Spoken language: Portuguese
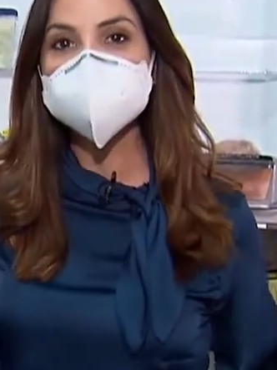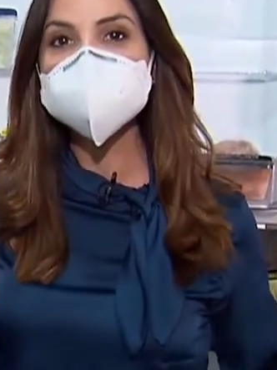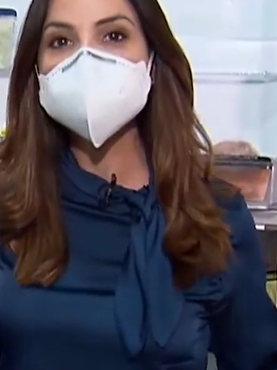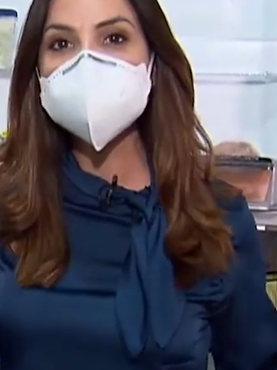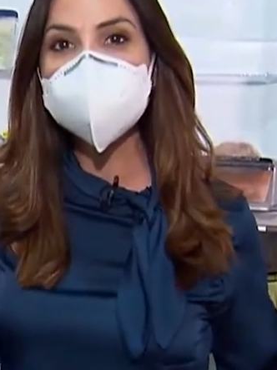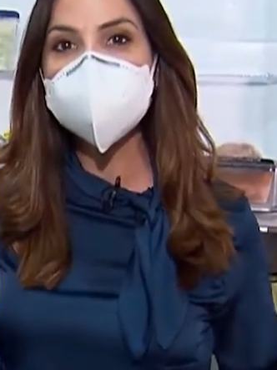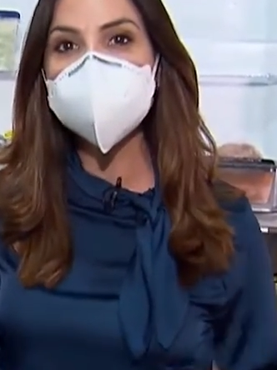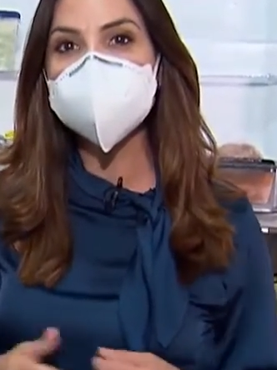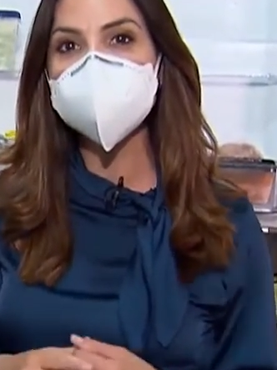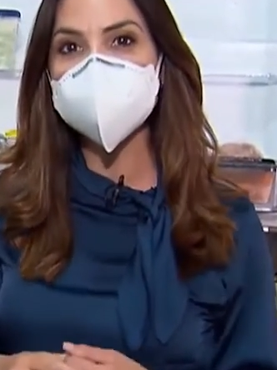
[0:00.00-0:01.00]
5
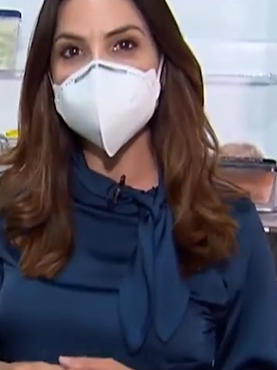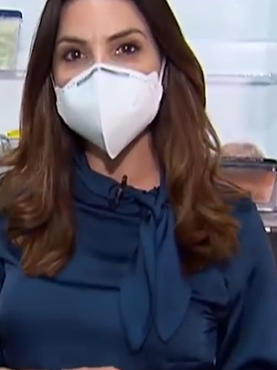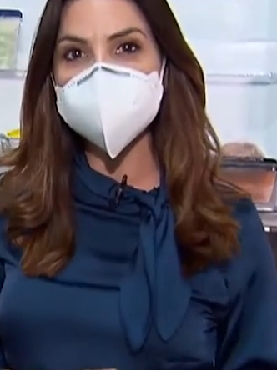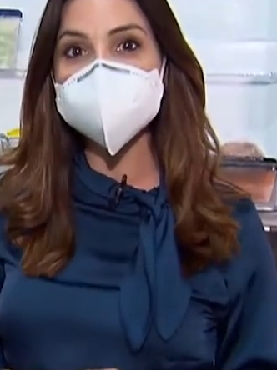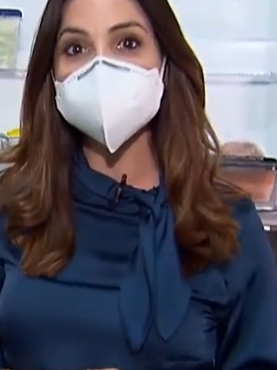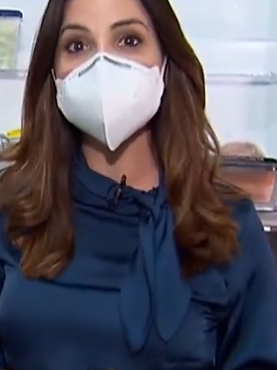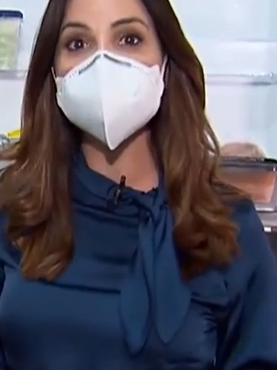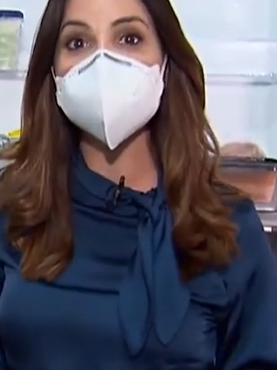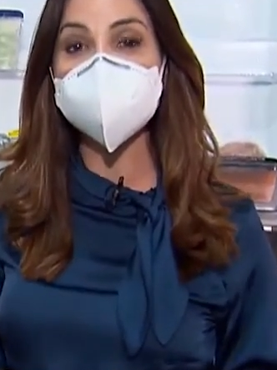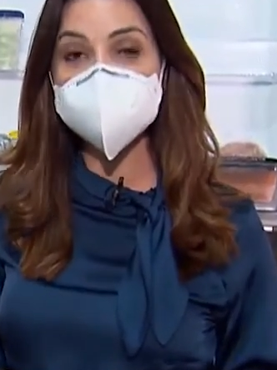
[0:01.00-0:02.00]
mil famílias
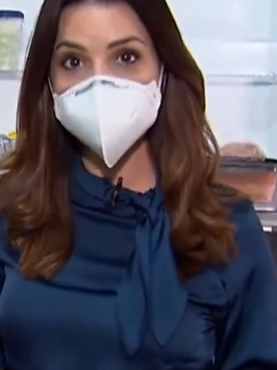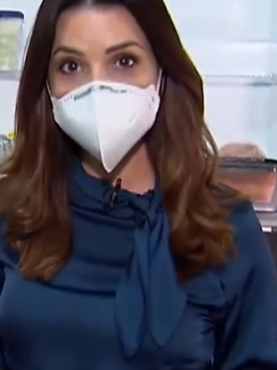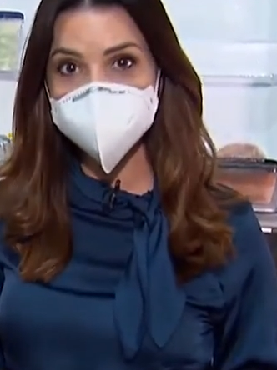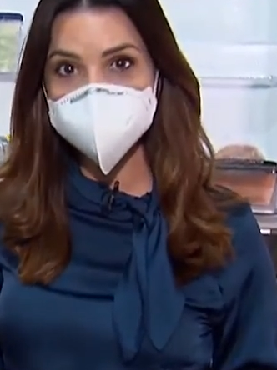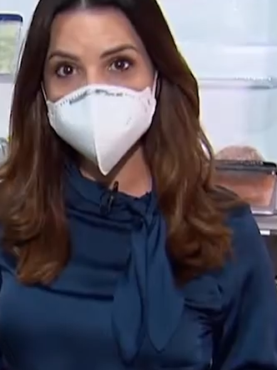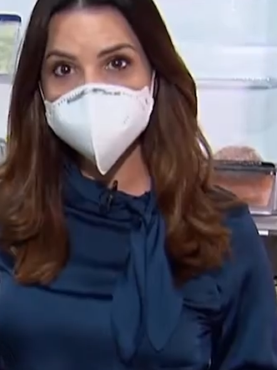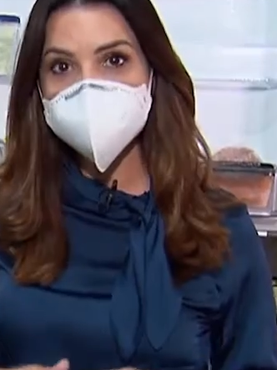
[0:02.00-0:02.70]
pediam ajuda